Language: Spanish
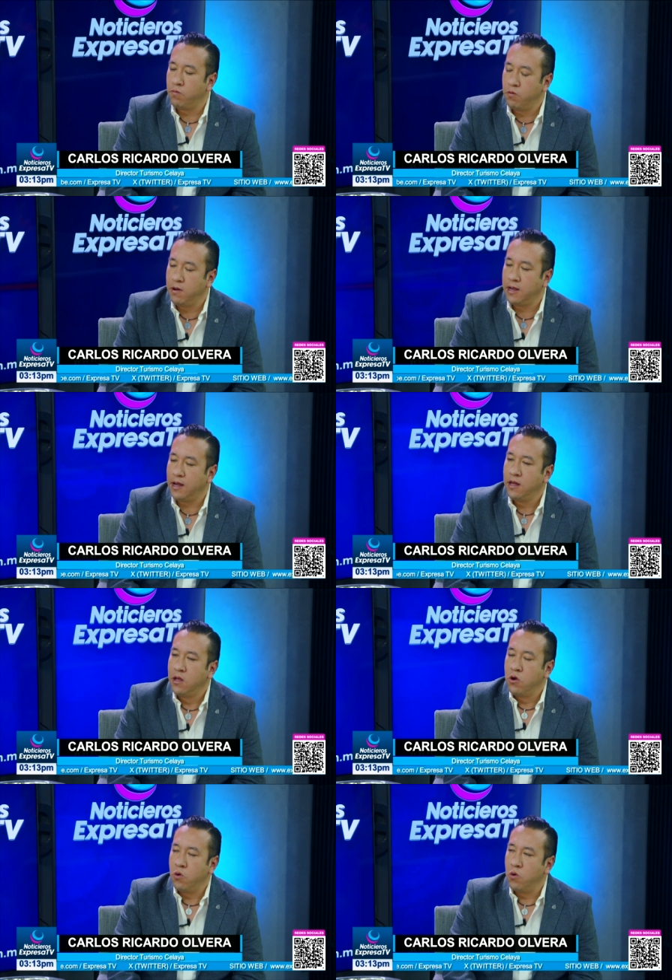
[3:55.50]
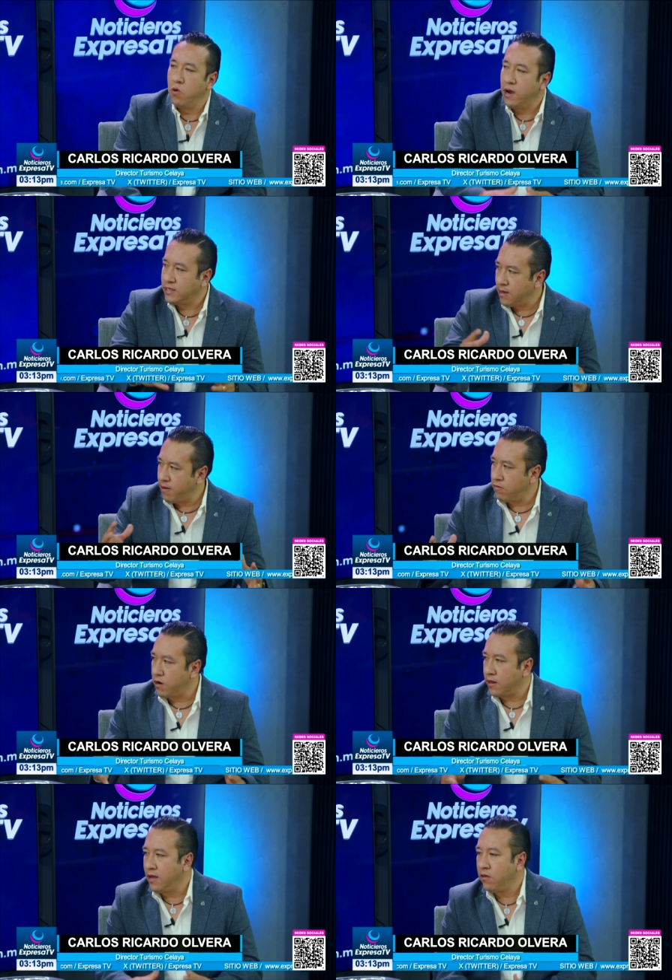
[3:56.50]
Pública, un lugar
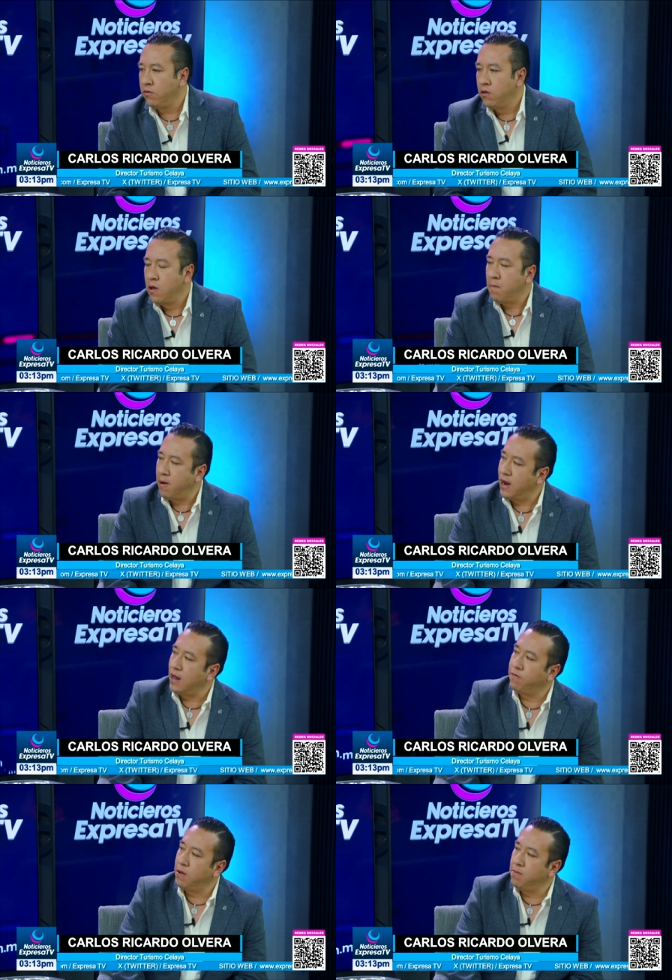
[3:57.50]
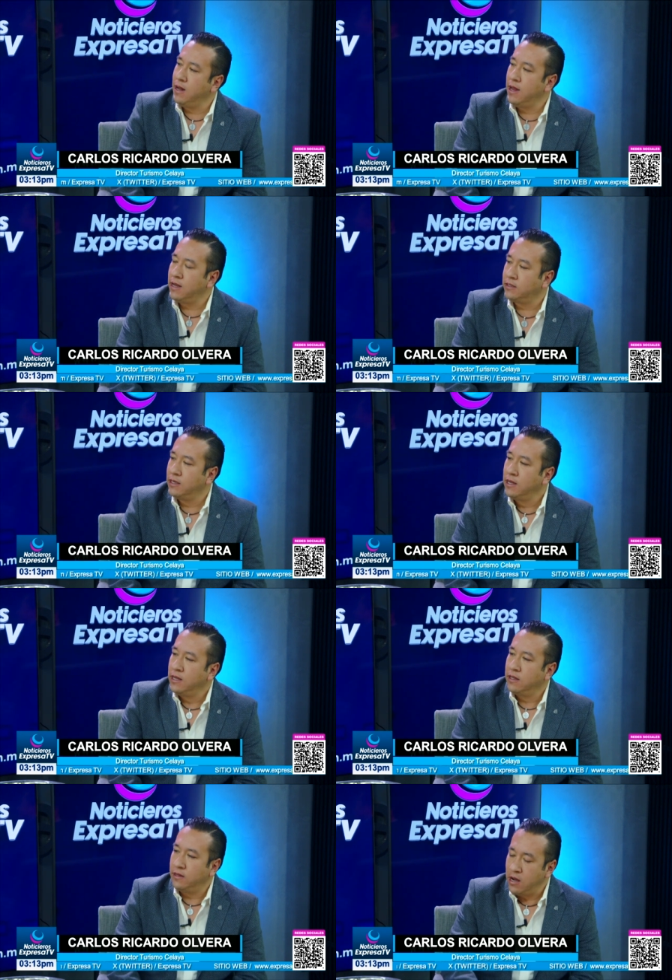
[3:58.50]
salvaguardado para las familias
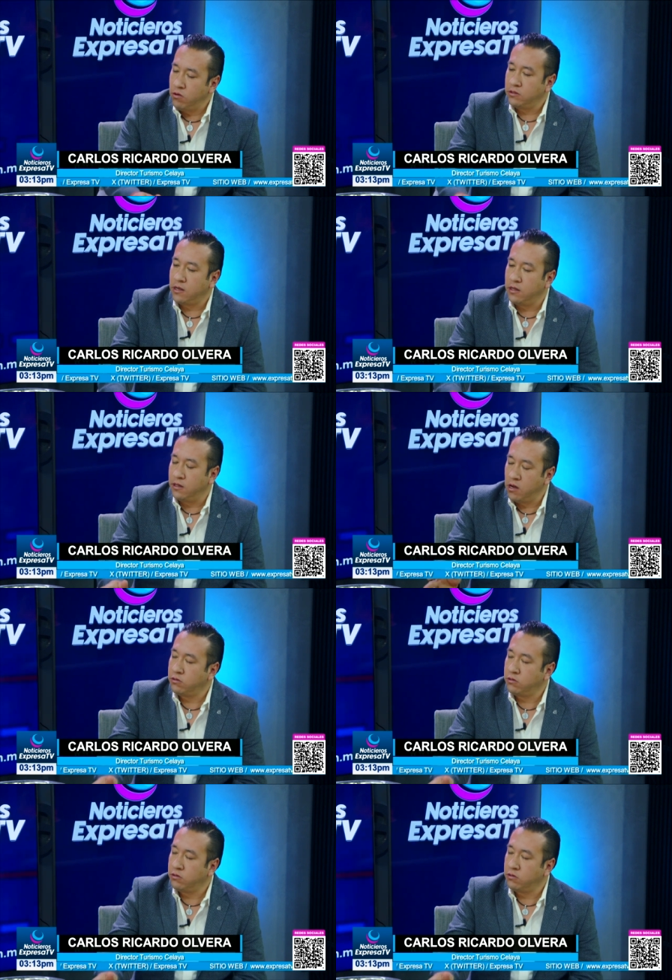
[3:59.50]
de los, de